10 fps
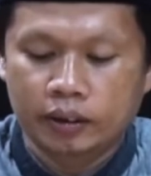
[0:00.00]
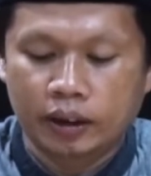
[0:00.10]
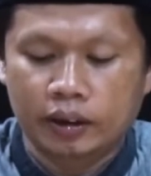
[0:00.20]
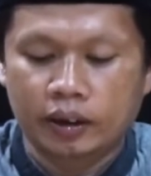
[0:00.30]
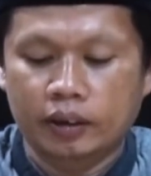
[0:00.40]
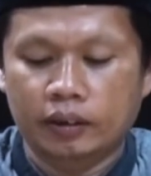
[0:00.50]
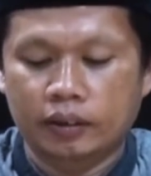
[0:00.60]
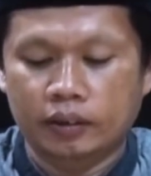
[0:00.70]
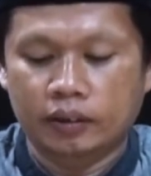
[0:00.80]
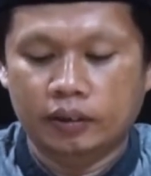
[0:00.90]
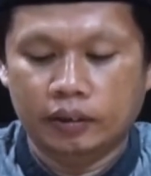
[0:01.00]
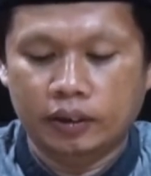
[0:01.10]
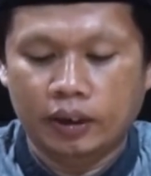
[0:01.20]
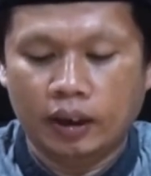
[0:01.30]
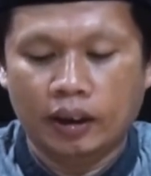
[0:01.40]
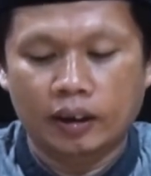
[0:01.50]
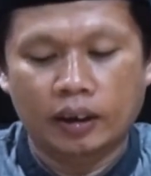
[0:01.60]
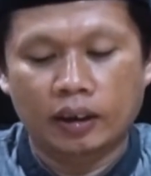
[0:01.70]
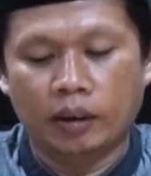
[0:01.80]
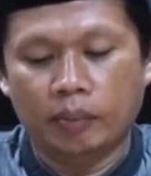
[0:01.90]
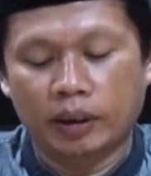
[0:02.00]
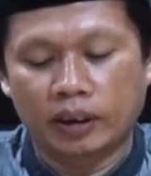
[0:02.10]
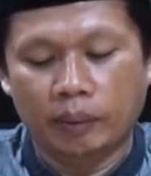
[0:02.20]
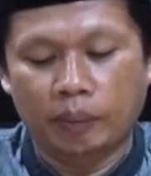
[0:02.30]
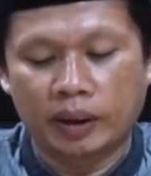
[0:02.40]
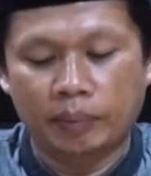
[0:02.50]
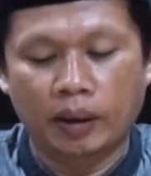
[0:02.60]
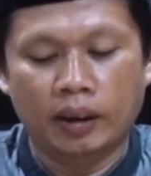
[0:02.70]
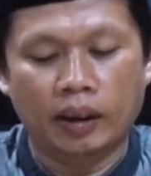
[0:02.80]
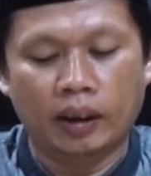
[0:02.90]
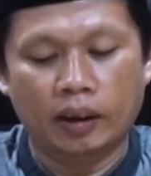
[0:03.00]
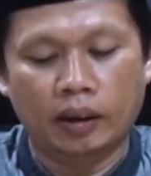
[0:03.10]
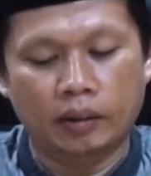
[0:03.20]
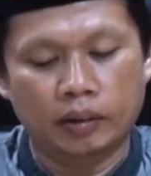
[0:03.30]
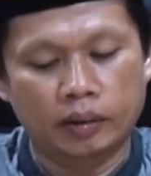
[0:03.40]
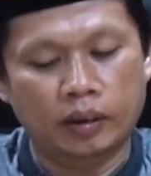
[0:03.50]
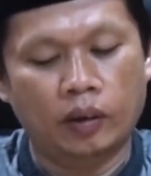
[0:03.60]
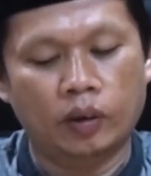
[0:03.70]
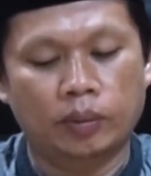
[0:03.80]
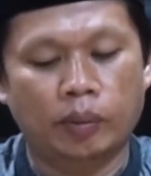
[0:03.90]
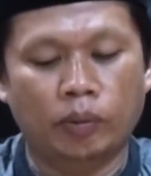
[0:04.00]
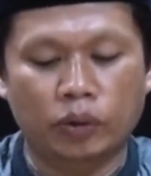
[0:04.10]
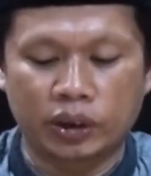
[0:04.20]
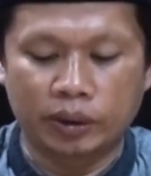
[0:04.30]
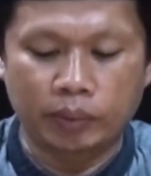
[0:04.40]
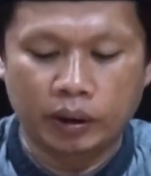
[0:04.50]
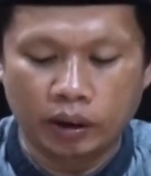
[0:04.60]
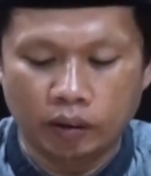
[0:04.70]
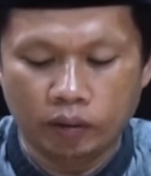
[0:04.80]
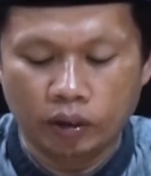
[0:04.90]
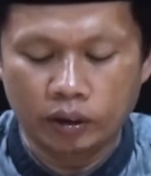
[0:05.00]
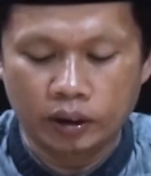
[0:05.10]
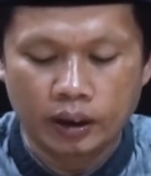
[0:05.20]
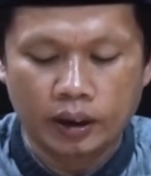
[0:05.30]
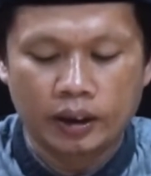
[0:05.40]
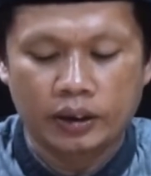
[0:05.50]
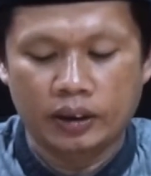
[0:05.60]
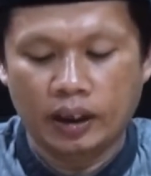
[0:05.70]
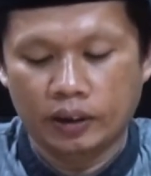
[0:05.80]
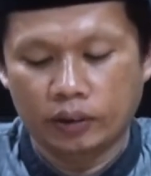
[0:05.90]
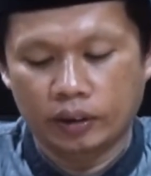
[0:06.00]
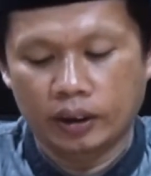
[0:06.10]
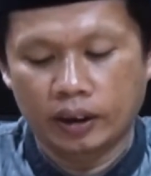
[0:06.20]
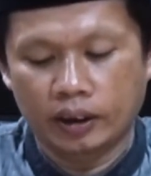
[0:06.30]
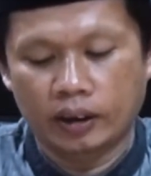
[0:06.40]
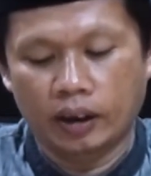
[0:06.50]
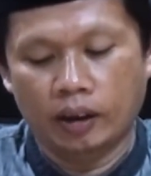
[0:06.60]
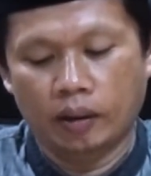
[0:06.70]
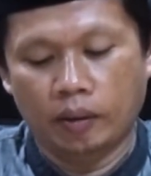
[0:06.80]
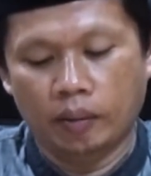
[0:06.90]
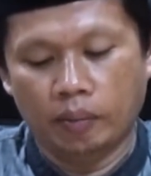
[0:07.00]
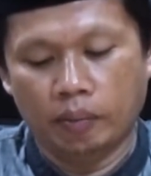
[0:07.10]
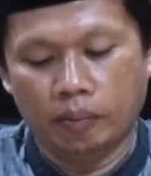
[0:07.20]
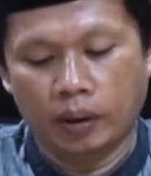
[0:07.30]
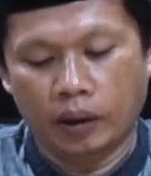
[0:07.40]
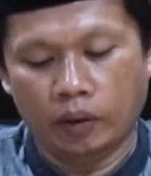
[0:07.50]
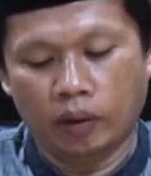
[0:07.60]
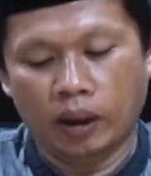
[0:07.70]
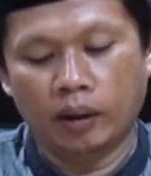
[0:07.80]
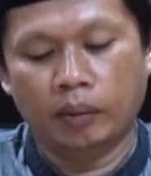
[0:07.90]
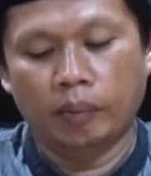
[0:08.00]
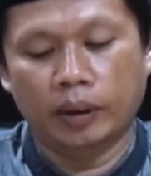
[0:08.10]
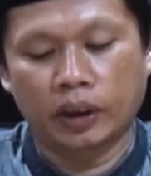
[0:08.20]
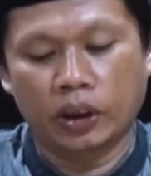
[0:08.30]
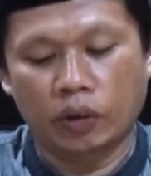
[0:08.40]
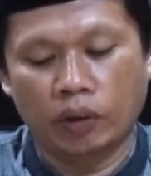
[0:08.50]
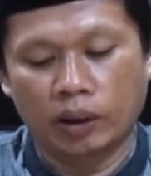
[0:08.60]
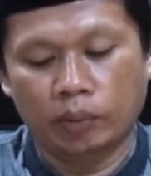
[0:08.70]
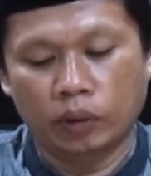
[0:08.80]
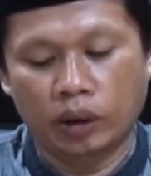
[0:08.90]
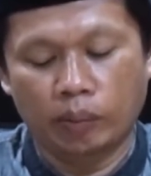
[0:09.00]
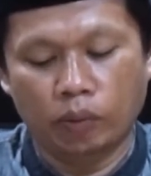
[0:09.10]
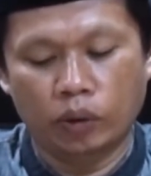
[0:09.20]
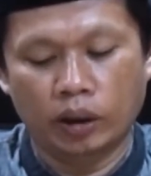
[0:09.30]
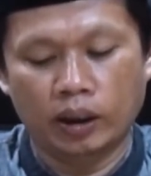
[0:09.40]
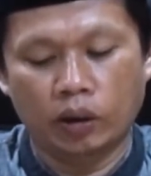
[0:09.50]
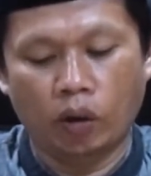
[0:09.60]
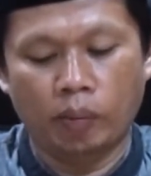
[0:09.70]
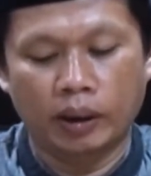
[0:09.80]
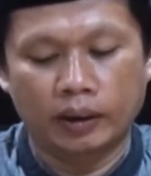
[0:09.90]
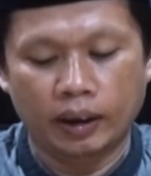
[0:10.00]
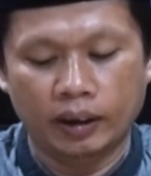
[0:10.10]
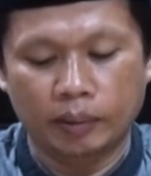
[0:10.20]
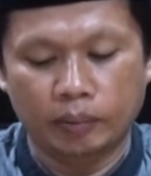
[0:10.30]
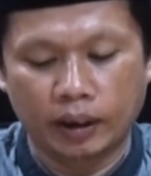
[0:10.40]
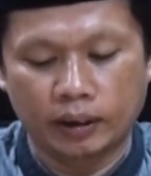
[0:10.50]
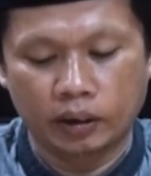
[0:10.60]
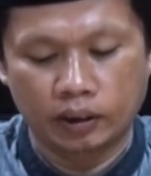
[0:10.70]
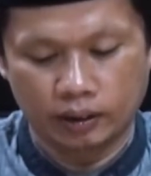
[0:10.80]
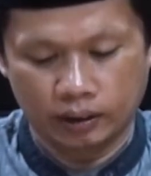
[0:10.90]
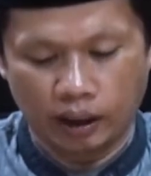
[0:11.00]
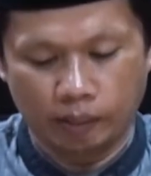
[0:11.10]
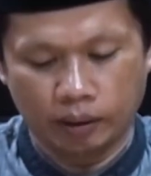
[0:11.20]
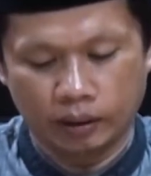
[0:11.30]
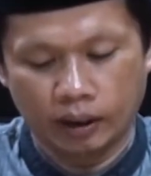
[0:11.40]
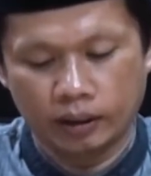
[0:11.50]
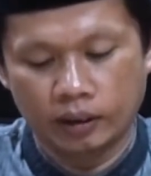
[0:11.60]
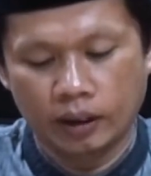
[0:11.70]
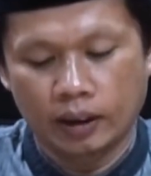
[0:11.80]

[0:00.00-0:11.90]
jadi setelah kita membaca basmalah terus memuji kepada Allah, selanjutnya kita berdoa, membaca sholat, mudah-mudahan rahmat adim dan selamatan